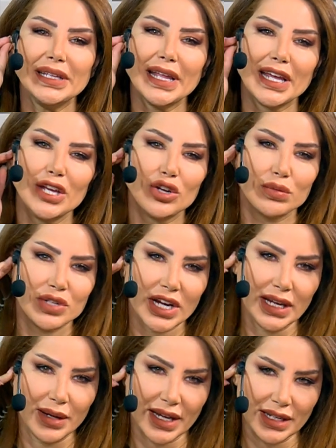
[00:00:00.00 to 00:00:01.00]
بدي احكي لكم
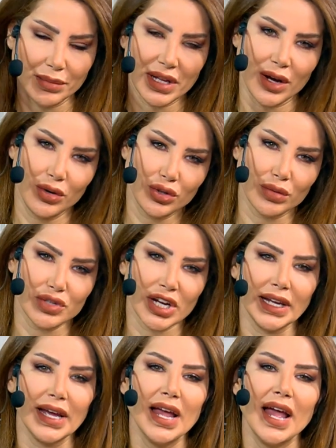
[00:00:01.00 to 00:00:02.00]
شغله يعني بدي اقول لكم
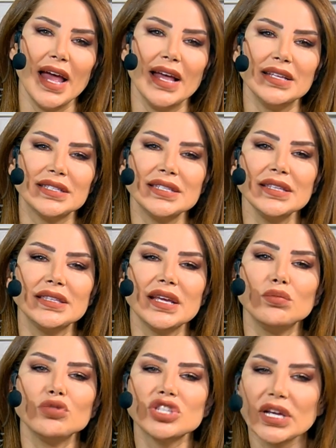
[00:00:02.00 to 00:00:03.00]
شغله الست
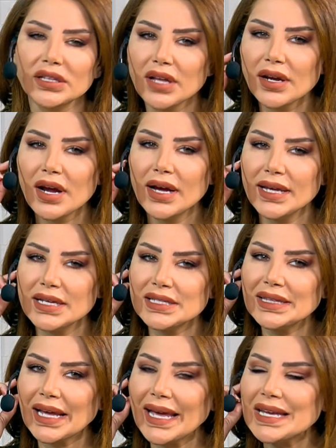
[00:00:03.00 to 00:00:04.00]
المسيطره هي
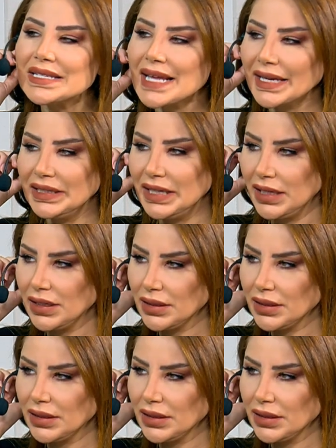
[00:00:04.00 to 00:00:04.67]
ست غير سعيده